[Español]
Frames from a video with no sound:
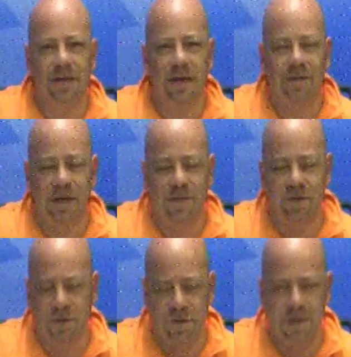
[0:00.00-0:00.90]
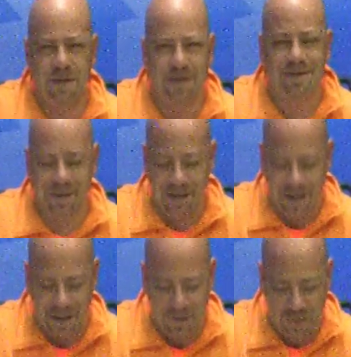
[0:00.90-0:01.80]
e, eh, servicio de noticias, eh, le
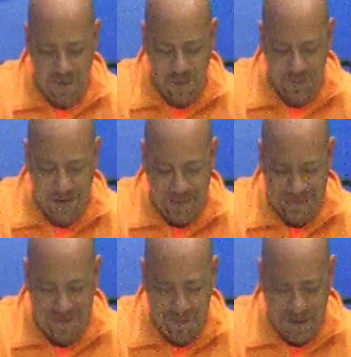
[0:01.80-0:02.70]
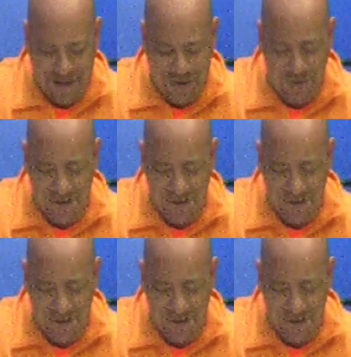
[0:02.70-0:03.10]
detuvimos ya más temprano.